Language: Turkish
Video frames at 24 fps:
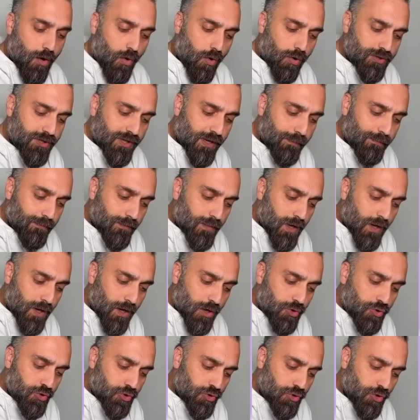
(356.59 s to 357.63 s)
Hocam
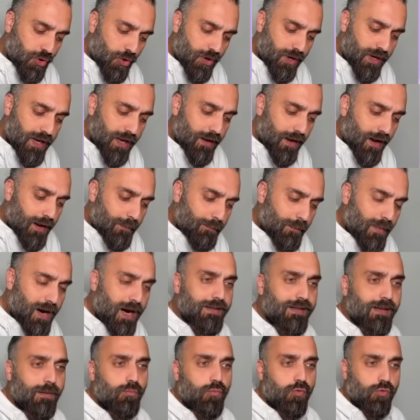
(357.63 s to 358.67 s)
şöyle
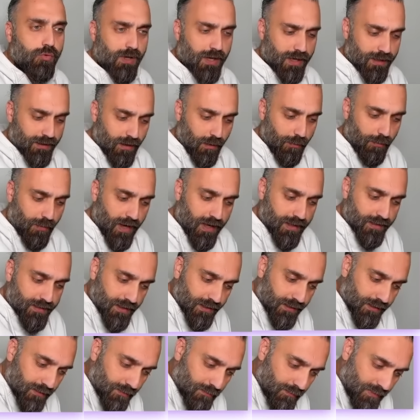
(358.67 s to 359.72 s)
madem bunlardan
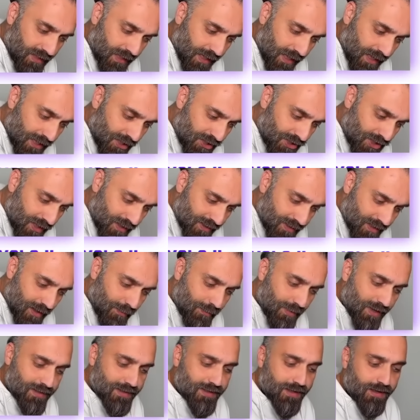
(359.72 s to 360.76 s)
bahsettin bir de
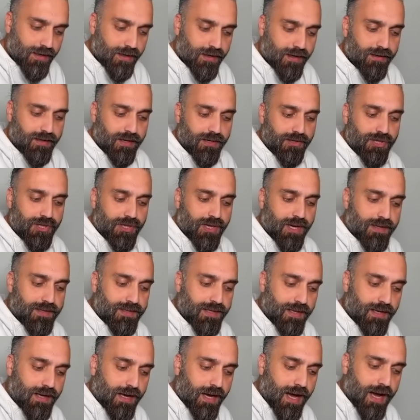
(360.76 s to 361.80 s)
eşeysel bezleri aradan çıkarsana.